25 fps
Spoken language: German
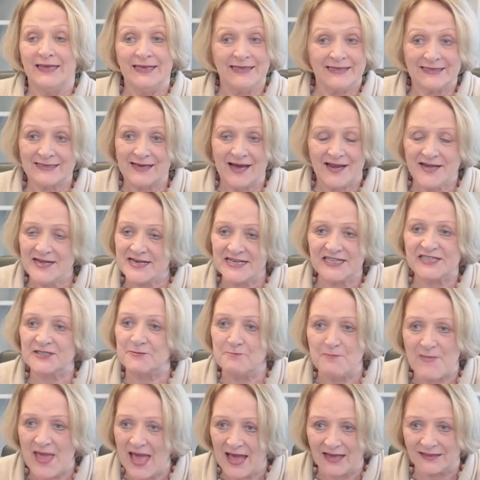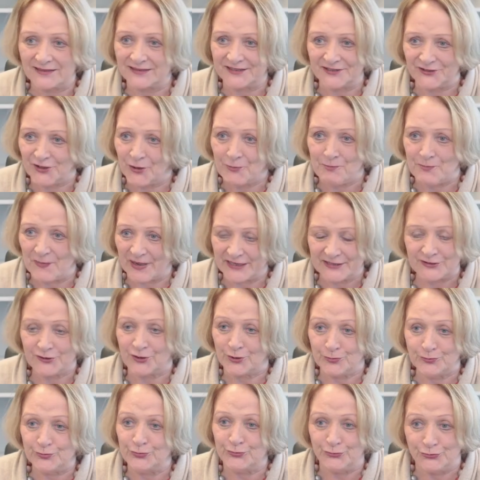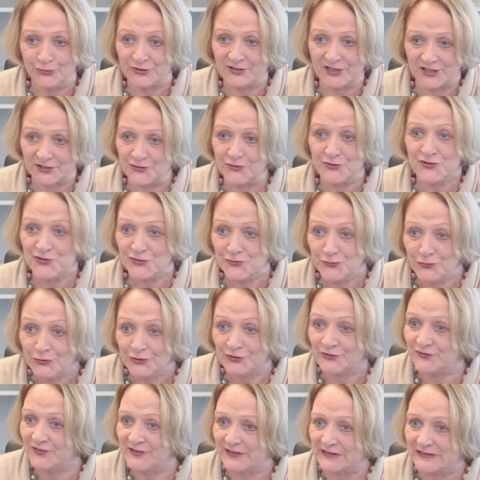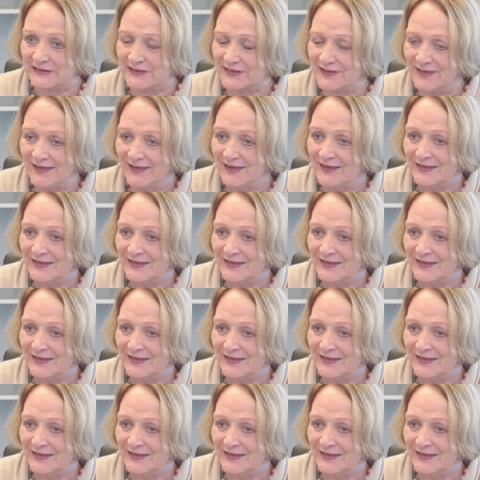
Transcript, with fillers: Ich kann nicht merken, ob mein Computer durchsucht wird.